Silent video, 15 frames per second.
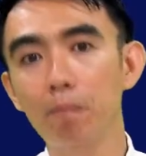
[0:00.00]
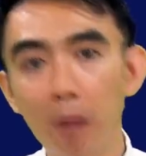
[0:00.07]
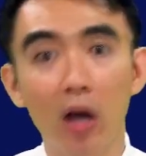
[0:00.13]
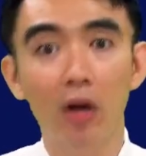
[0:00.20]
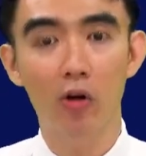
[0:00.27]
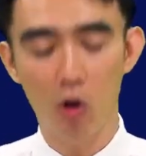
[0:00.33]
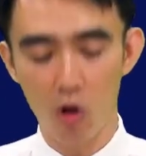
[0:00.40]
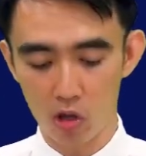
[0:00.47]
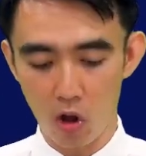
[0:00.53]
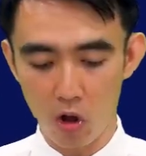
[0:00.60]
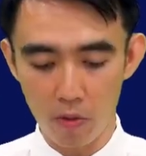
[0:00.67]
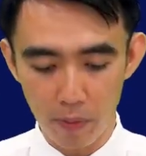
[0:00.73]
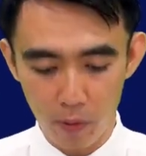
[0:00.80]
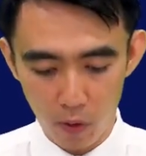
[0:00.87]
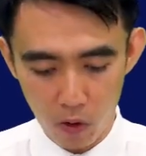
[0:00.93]
เปิดออกต่อ
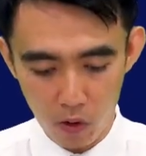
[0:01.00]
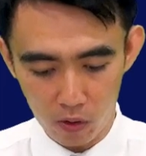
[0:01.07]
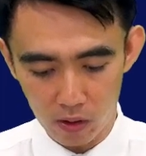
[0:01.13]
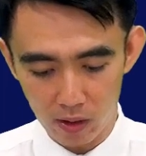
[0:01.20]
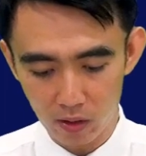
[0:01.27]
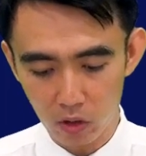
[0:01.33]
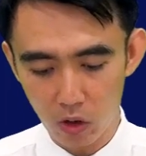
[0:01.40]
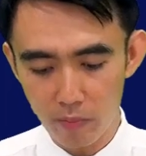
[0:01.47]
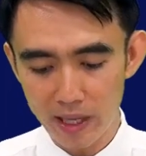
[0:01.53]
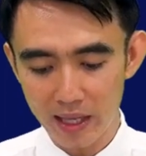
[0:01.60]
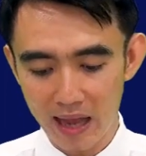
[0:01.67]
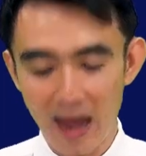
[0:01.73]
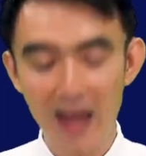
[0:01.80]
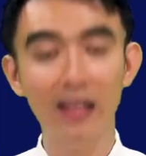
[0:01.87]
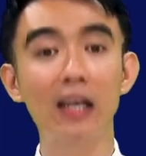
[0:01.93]
พระองค์เราต้องมี
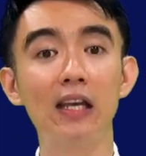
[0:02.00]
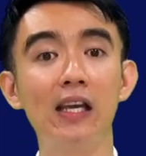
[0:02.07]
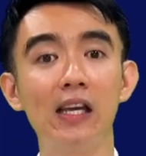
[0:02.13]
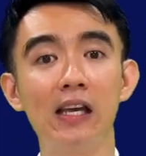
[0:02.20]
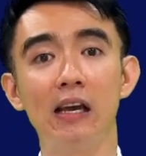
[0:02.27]
ท่าที